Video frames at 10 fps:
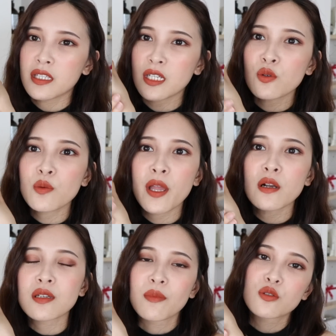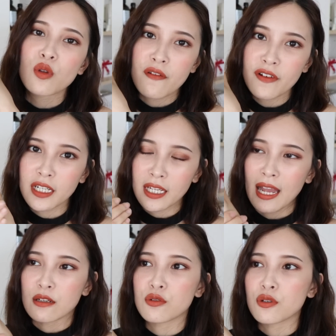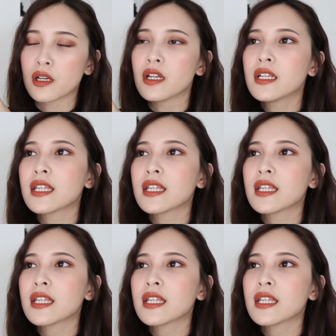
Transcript: 几乎没有什么水分的感觉，